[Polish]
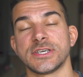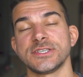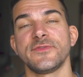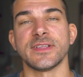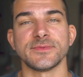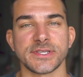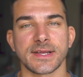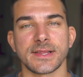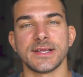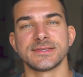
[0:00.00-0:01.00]
Cześć, witam Cię na
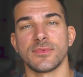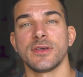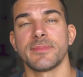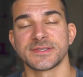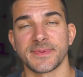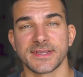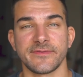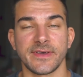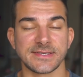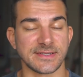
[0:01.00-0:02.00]
kanale z mojej
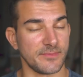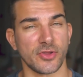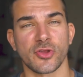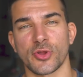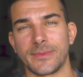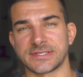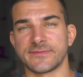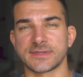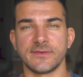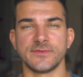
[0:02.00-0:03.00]
perspektywy. Ja jestem Piotr
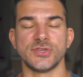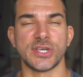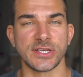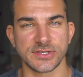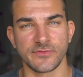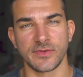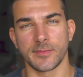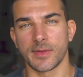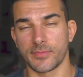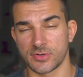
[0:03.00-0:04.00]
Tomaszewski. W dzisiejszym
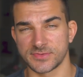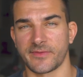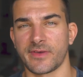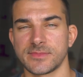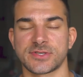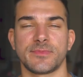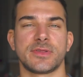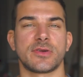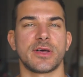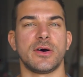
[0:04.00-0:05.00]
filmie porozmawiamy sobie
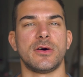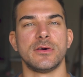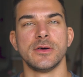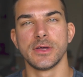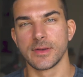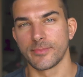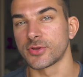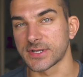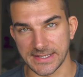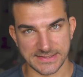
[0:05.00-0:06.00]
trochę o
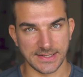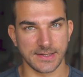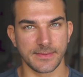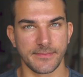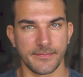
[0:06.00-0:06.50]
podcastach.